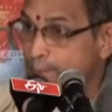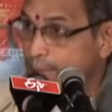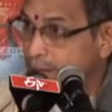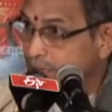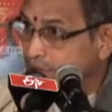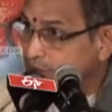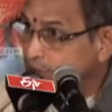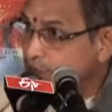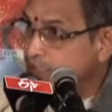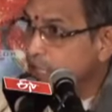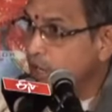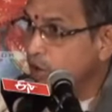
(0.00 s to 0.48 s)

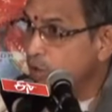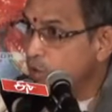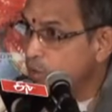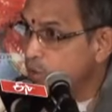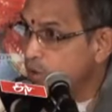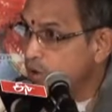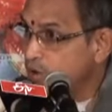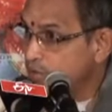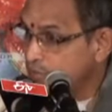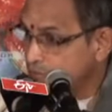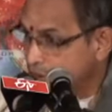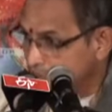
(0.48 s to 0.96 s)

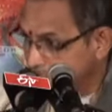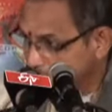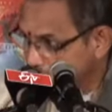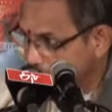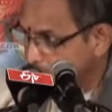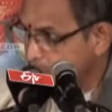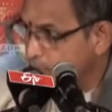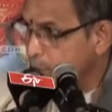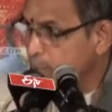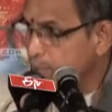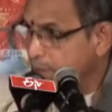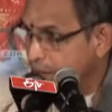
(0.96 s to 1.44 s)
మర్త్యలోకం అంటే
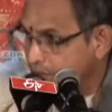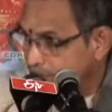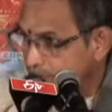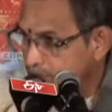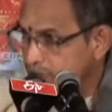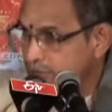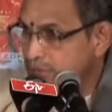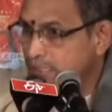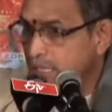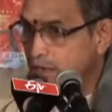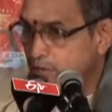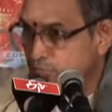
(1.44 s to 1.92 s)
ఇప్పుడు
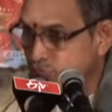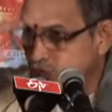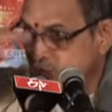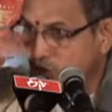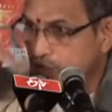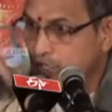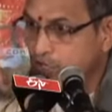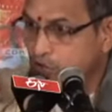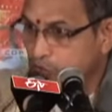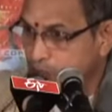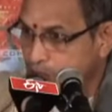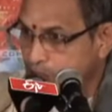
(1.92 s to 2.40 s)
మనమందరం
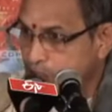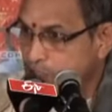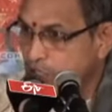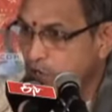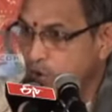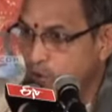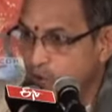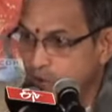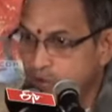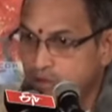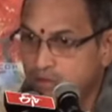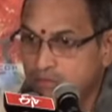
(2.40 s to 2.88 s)
ఉన్నటువంటి
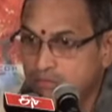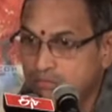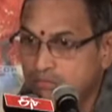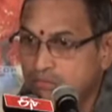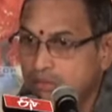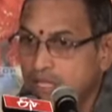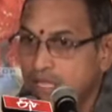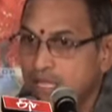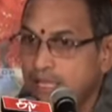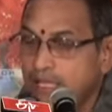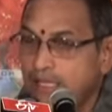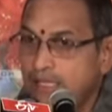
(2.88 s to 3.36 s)
లోకం
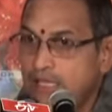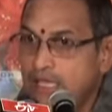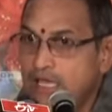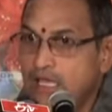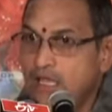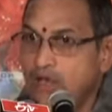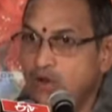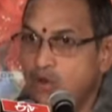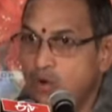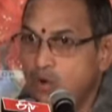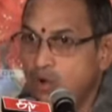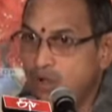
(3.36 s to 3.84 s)
ఈ
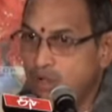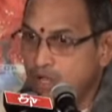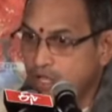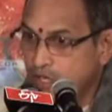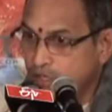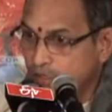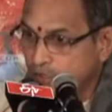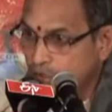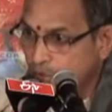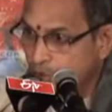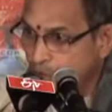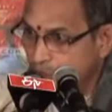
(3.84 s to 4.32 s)

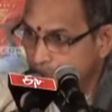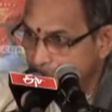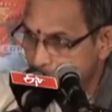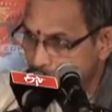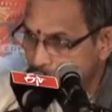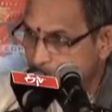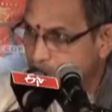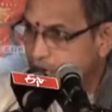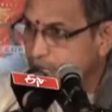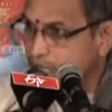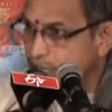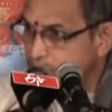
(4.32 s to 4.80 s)
లోకంలో
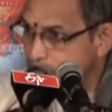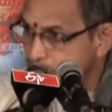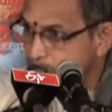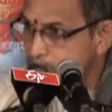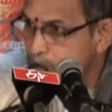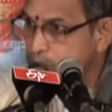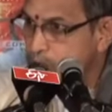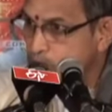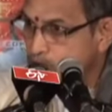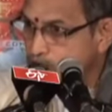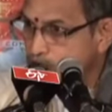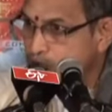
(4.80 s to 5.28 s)
ఎవడైనా
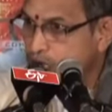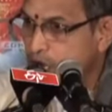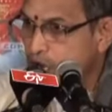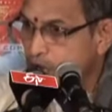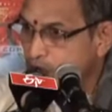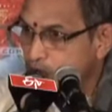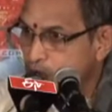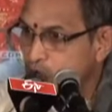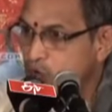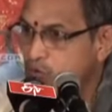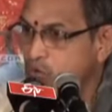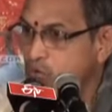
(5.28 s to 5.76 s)

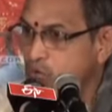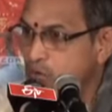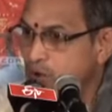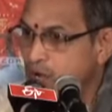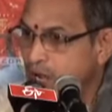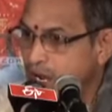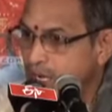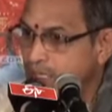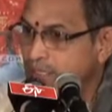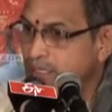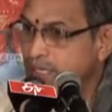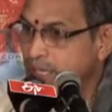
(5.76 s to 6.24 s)
పుట్టాడు
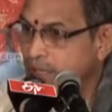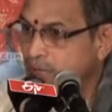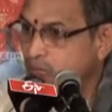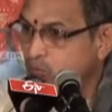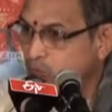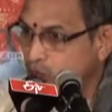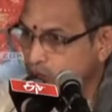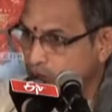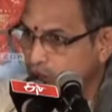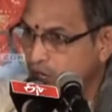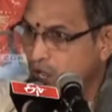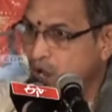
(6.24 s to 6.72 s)
అంటే
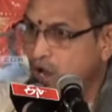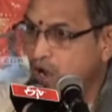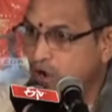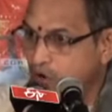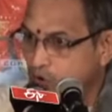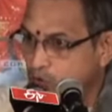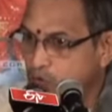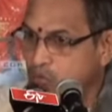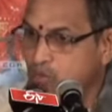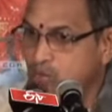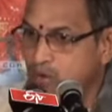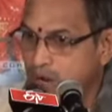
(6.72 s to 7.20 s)

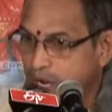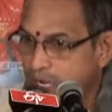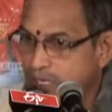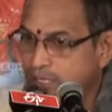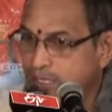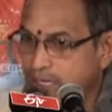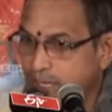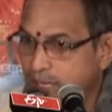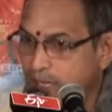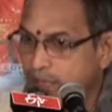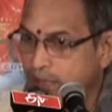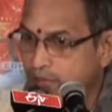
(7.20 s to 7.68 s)
ఉన్నాడు
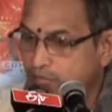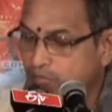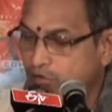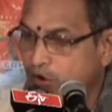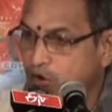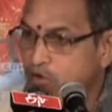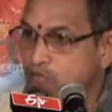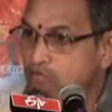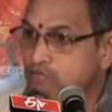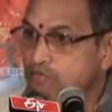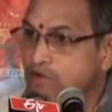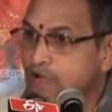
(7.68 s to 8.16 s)
అంటే
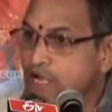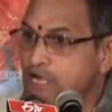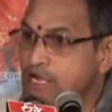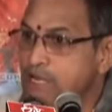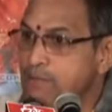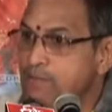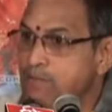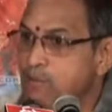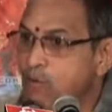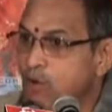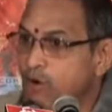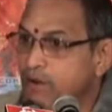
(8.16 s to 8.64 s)
వాడు
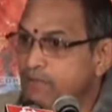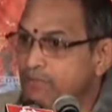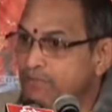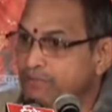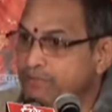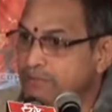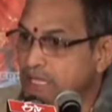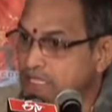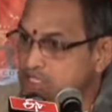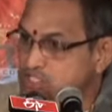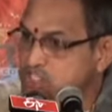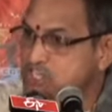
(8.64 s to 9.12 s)
వెళ్ళిపోవడం
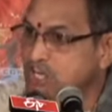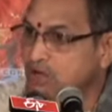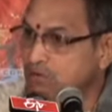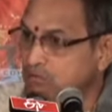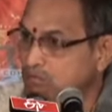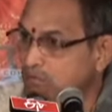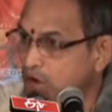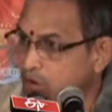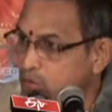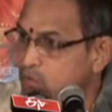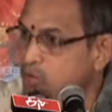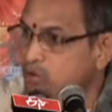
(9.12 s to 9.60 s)
తథ్యం
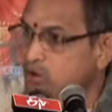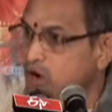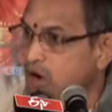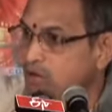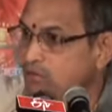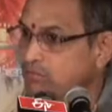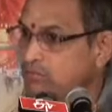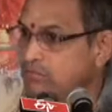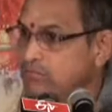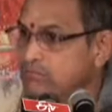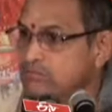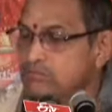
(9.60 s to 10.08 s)
వాడు
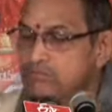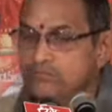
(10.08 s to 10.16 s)
ఉండడం